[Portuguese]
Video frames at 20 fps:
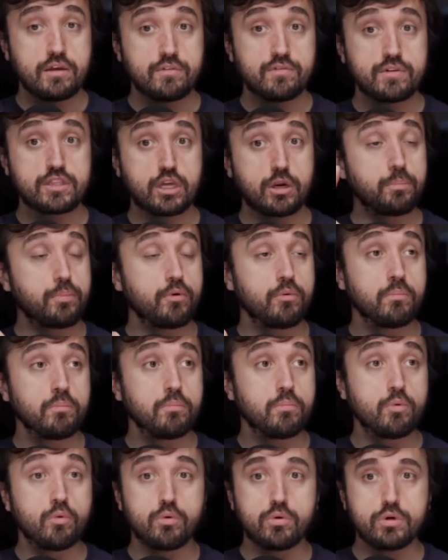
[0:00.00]
venderam por
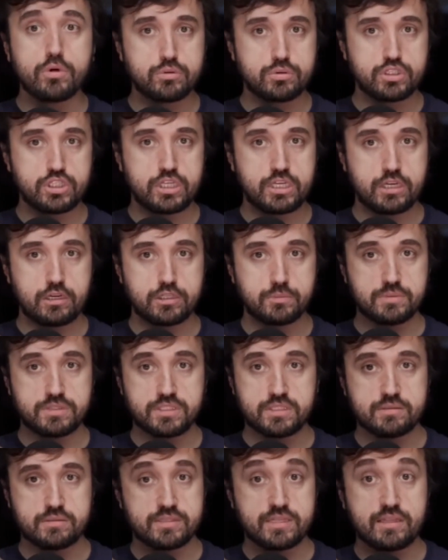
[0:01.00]
muito dinheiro, tipo
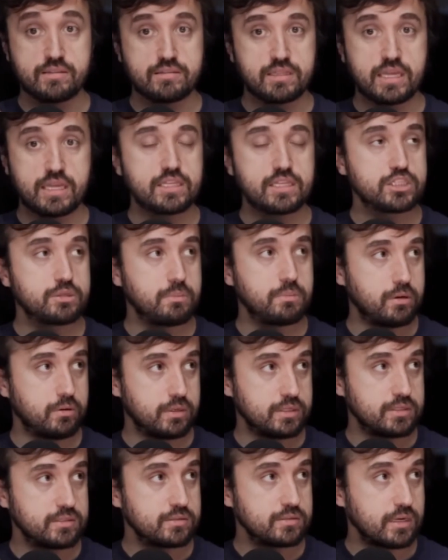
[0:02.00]
assim, centenas de
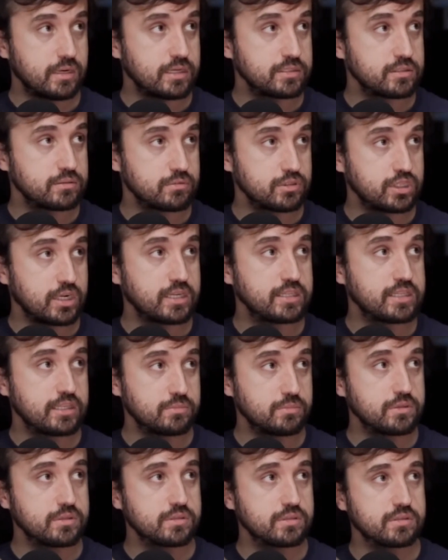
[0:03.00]
milhões as, o direito
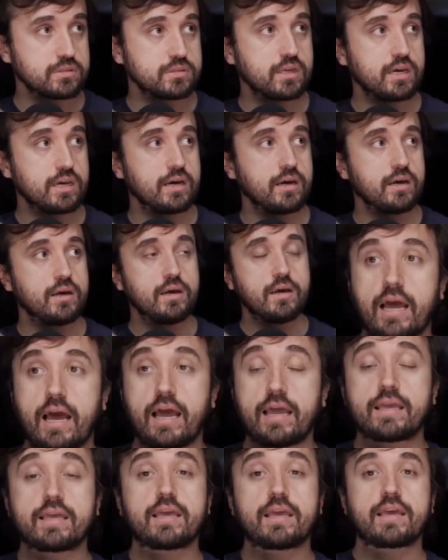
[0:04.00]
das músicas. É.
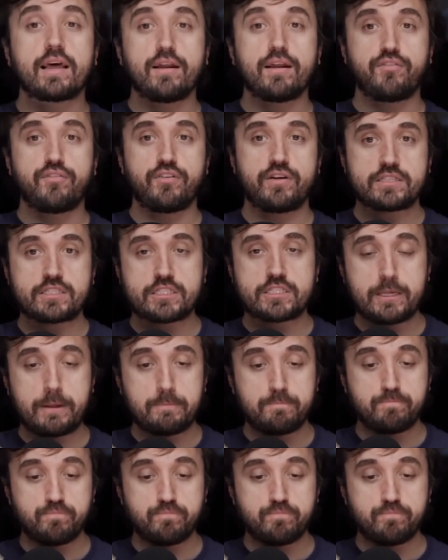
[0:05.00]
Aí o que, que ela fez?